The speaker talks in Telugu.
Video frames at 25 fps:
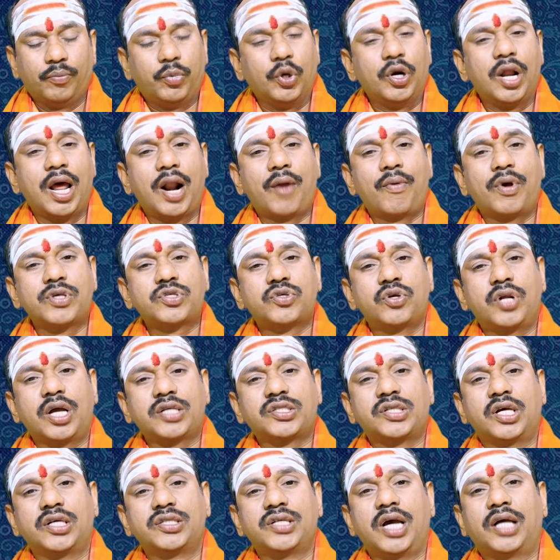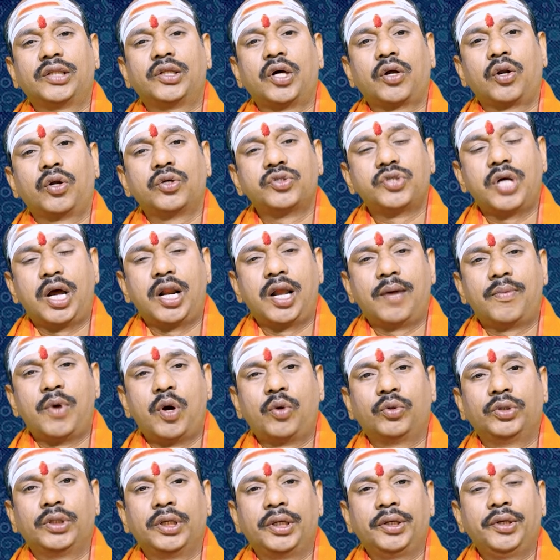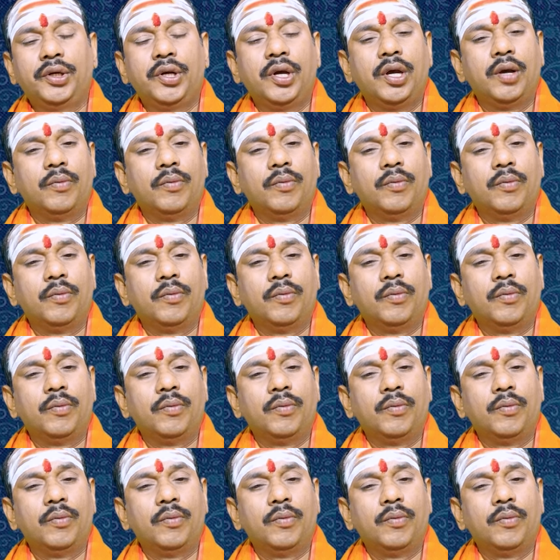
పునర్వసు నక్షత్ర జాతకులకు చాలా బాగుంది